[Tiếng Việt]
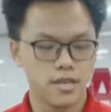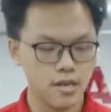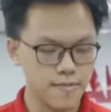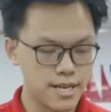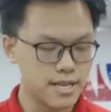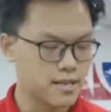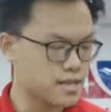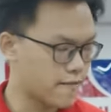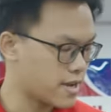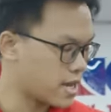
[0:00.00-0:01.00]
thì mình,
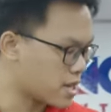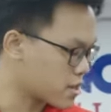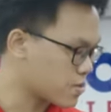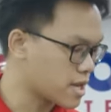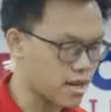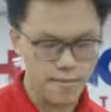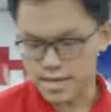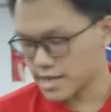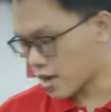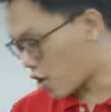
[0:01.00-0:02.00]
tại vì là đầu tiên là mình đang